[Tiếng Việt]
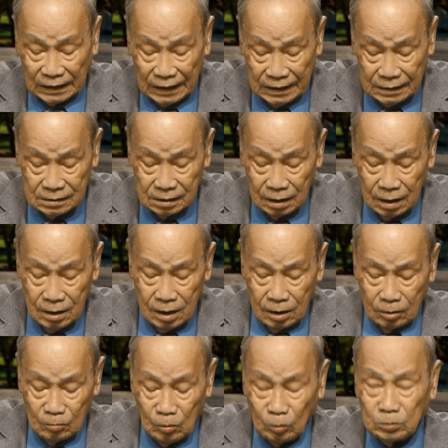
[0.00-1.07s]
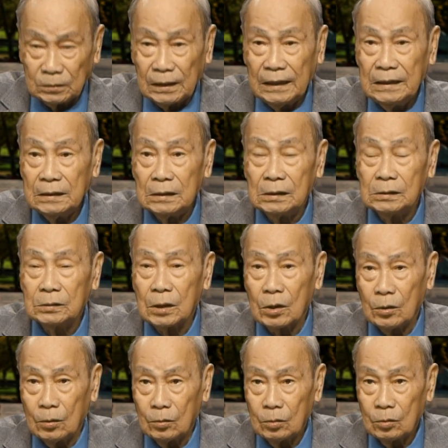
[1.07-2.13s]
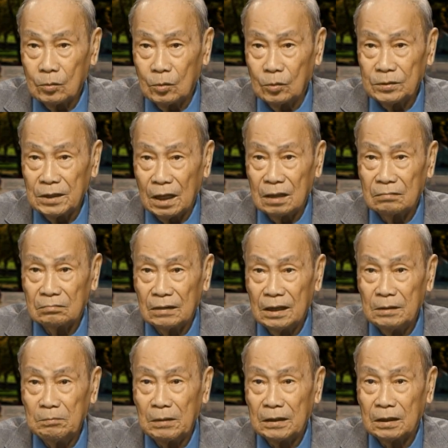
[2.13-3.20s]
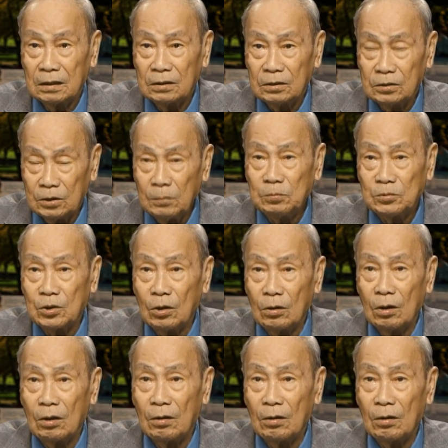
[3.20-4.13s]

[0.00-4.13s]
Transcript: thấy được 1 tỷ euro của dân để mà giúp cho